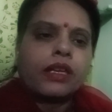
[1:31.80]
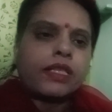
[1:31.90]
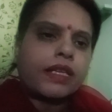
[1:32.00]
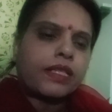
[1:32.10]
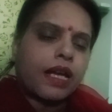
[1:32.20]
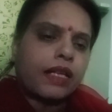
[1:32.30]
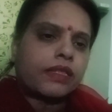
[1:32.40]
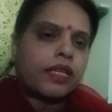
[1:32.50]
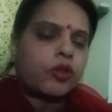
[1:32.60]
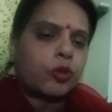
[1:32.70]
इसके साथ
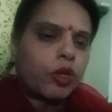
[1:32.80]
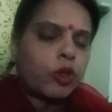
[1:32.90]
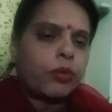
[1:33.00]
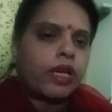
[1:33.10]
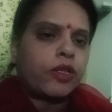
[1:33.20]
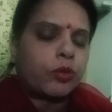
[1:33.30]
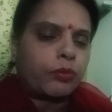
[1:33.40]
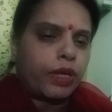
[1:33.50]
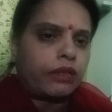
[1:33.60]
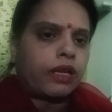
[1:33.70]
साथ सुबह सुबह का जो
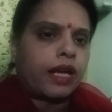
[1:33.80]
मेन